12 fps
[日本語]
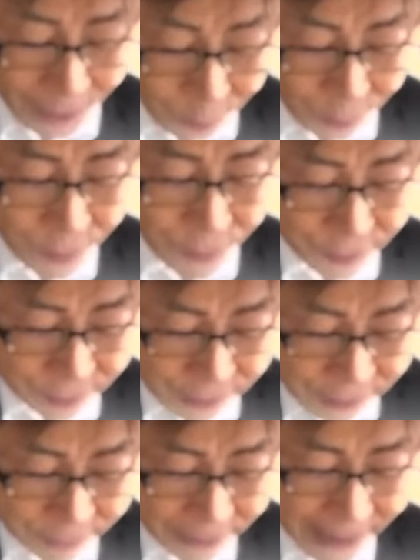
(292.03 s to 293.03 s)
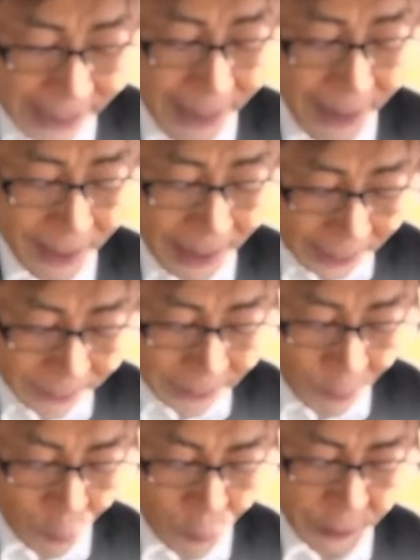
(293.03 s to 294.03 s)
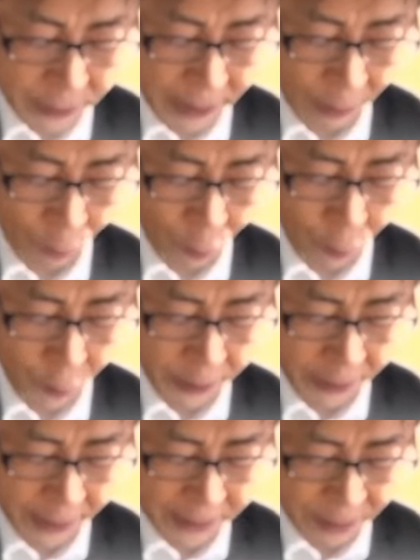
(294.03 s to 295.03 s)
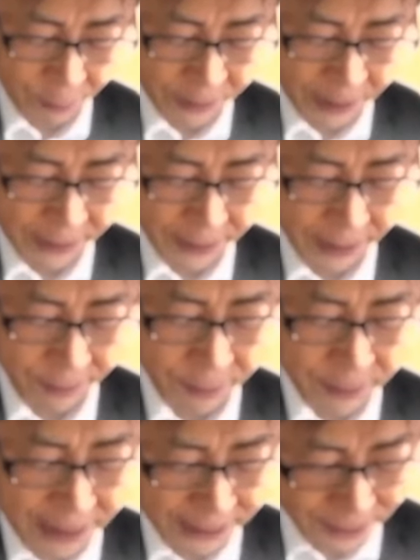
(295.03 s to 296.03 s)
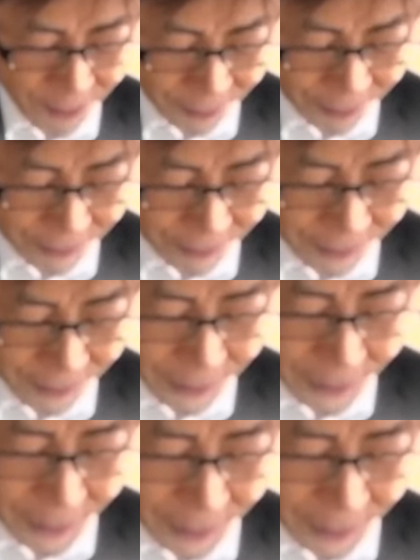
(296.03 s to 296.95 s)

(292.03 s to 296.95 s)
国の住人王の出目の名作でなくともこれほどの面が